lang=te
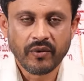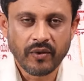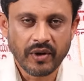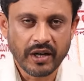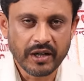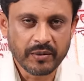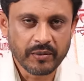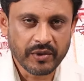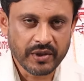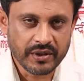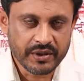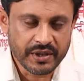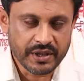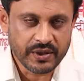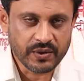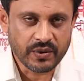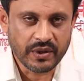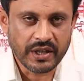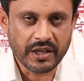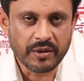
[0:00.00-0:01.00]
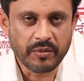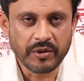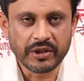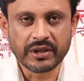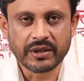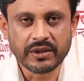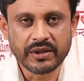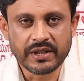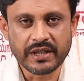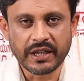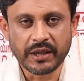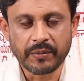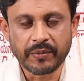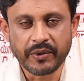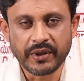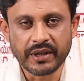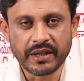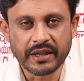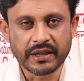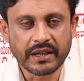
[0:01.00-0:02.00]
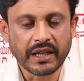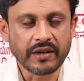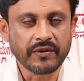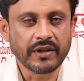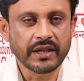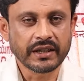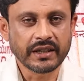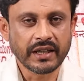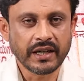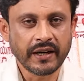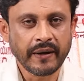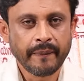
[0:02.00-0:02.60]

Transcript: వాంగ్మూలం తీసుకున్నారు మొత్తం జరిగిపోయింది తర్వాత